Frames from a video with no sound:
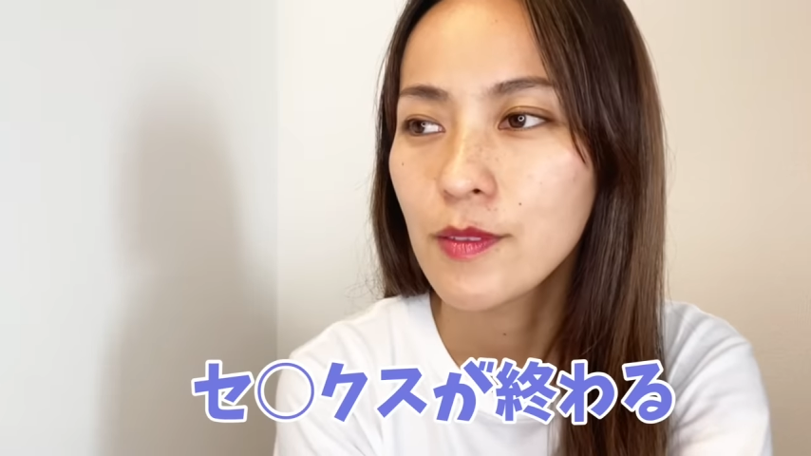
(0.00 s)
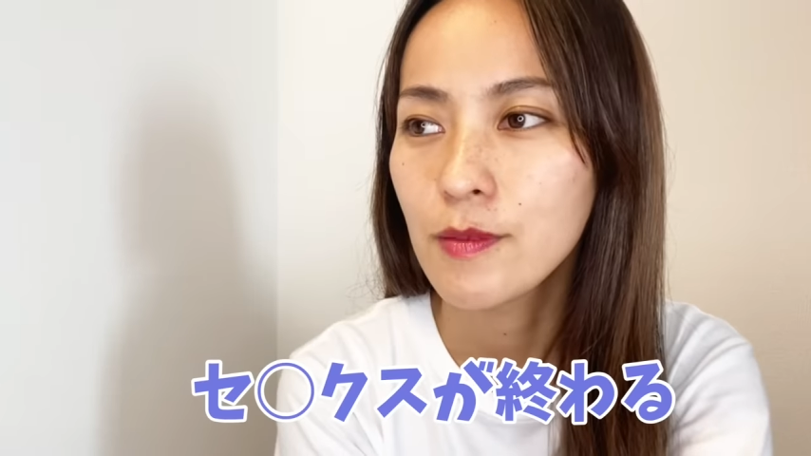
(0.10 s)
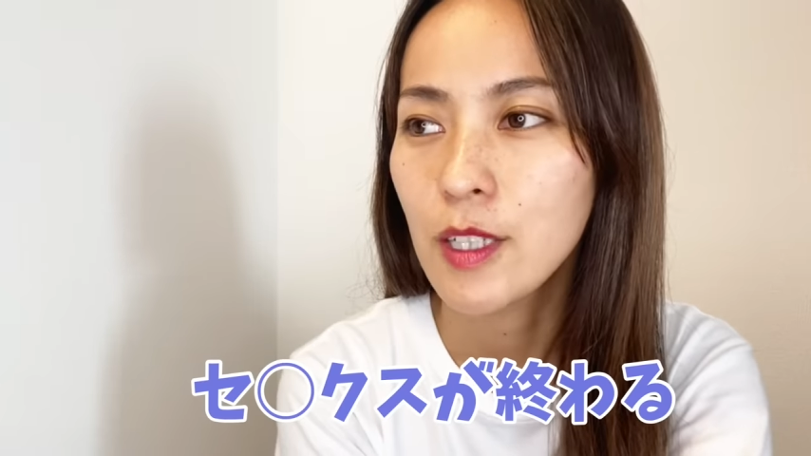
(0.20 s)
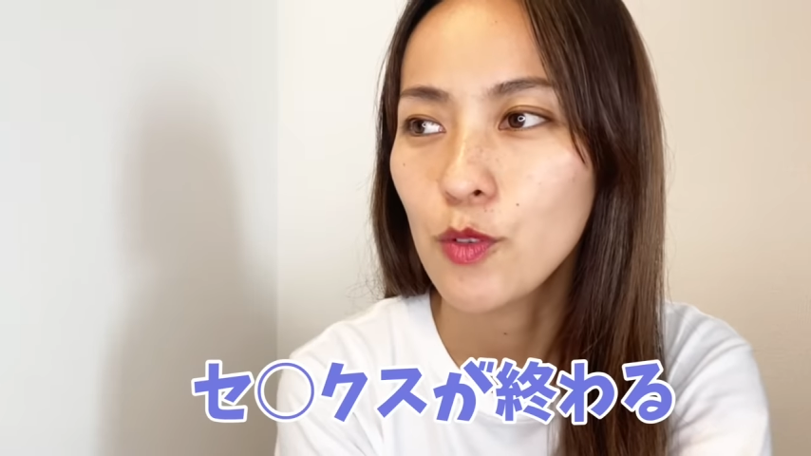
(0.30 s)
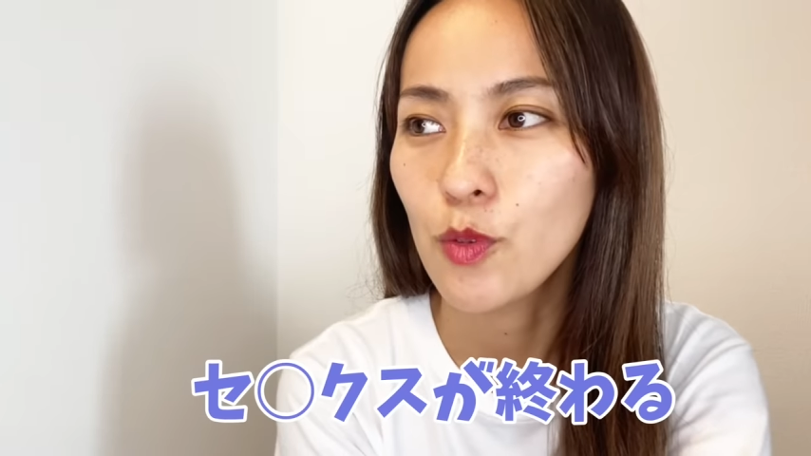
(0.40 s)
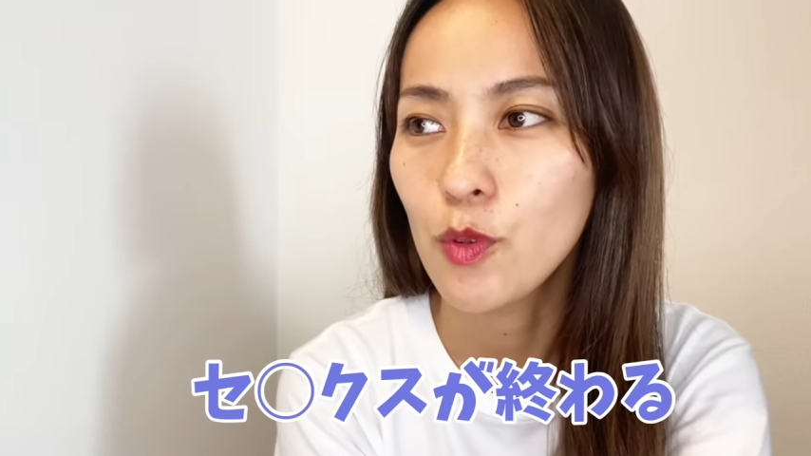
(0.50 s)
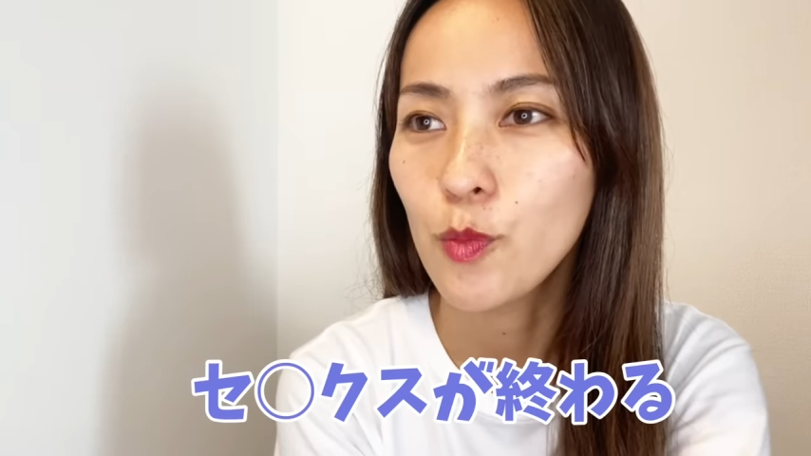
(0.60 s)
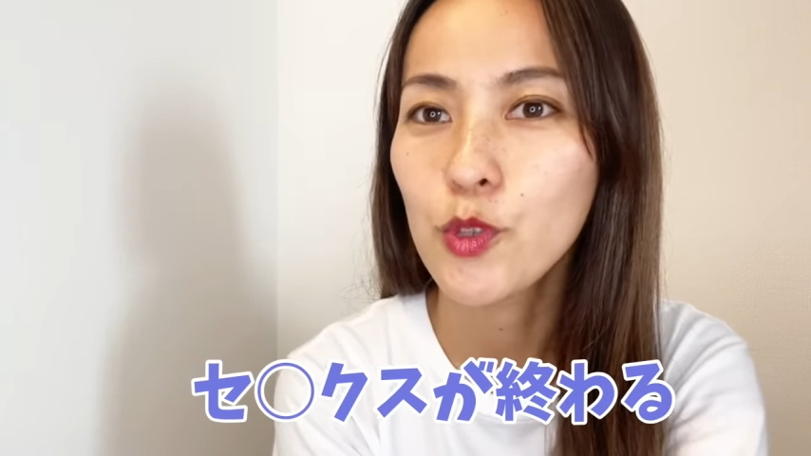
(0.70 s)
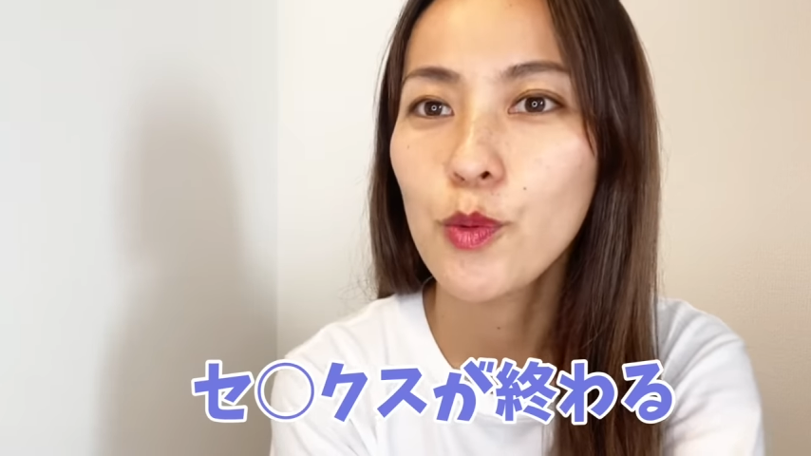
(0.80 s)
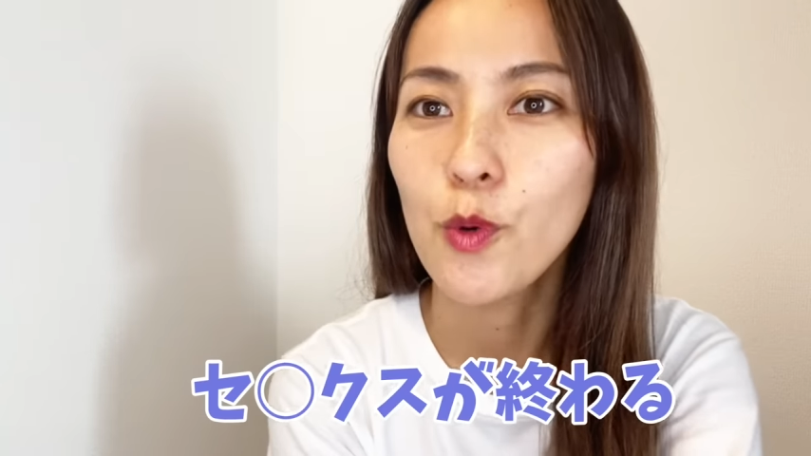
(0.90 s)
まあ、
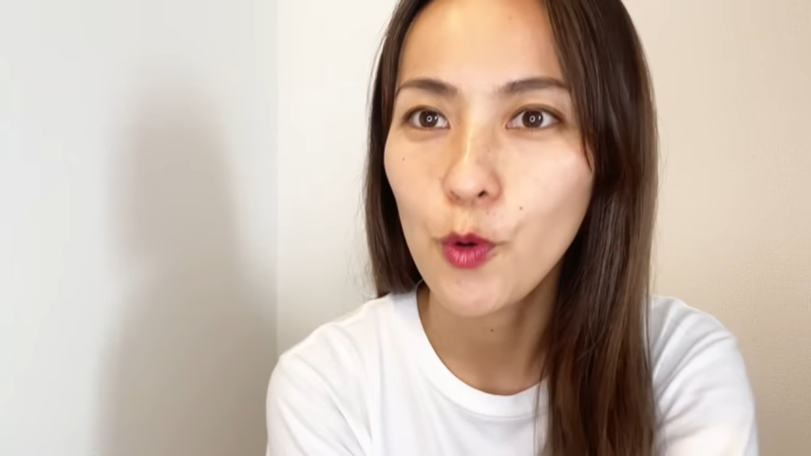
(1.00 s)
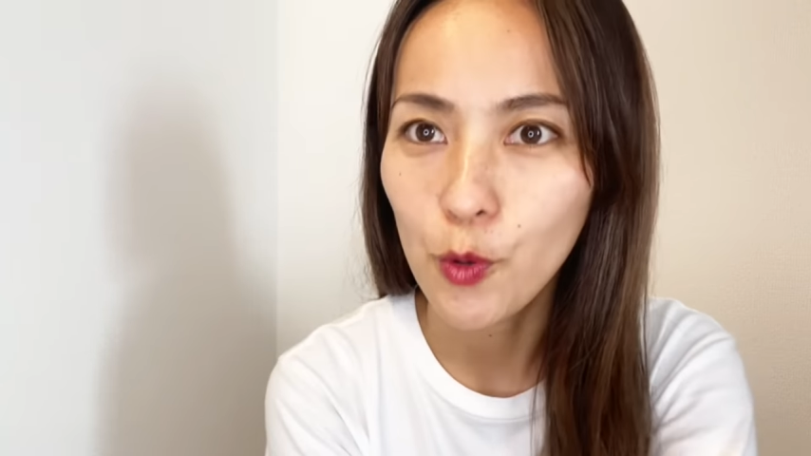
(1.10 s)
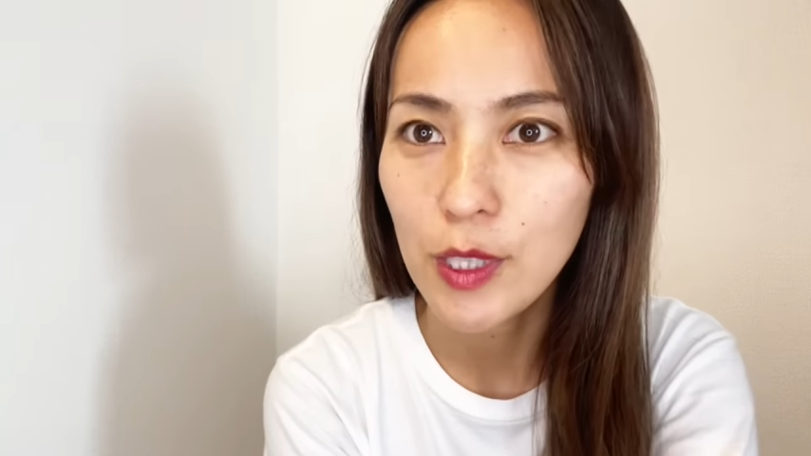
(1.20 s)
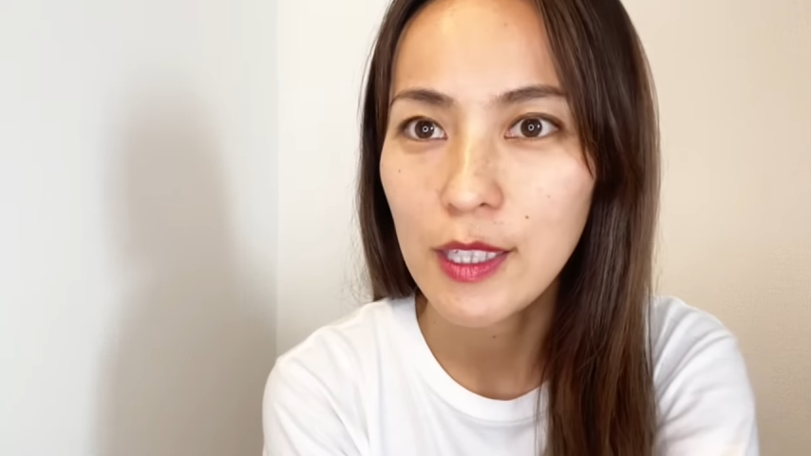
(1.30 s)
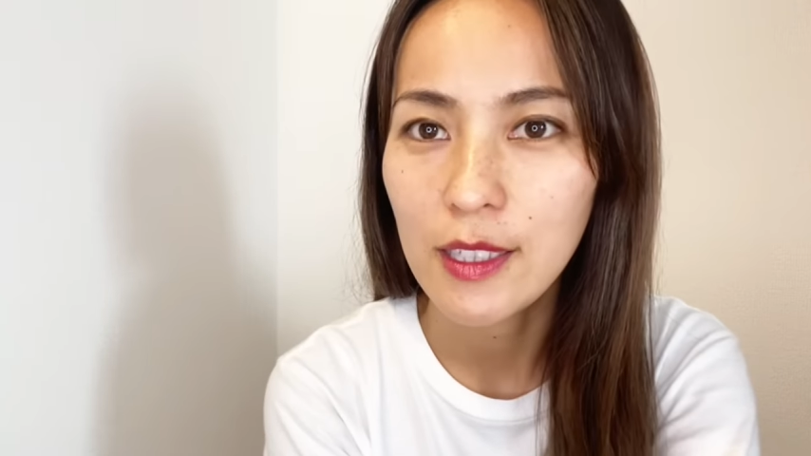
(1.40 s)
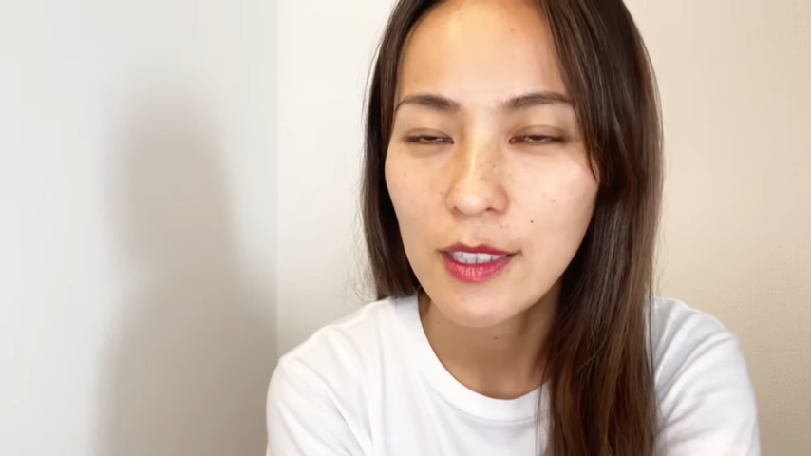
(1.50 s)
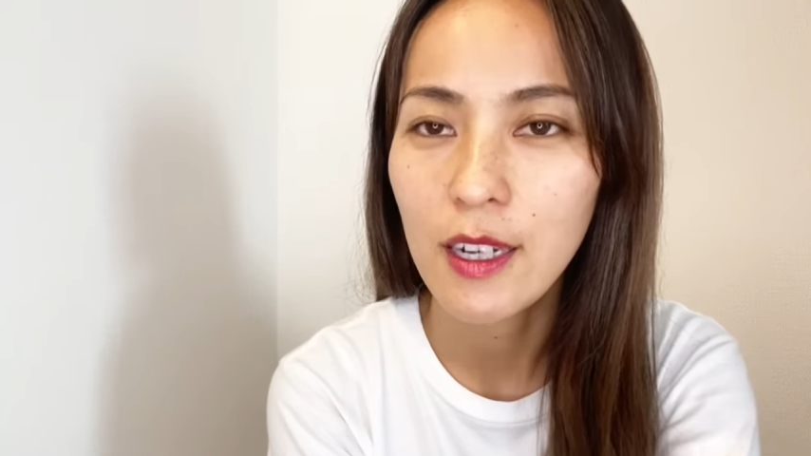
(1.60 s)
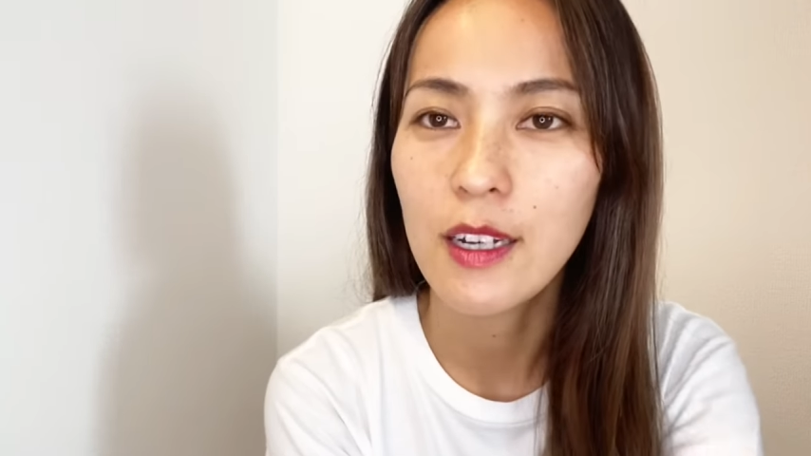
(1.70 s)
の最も多い流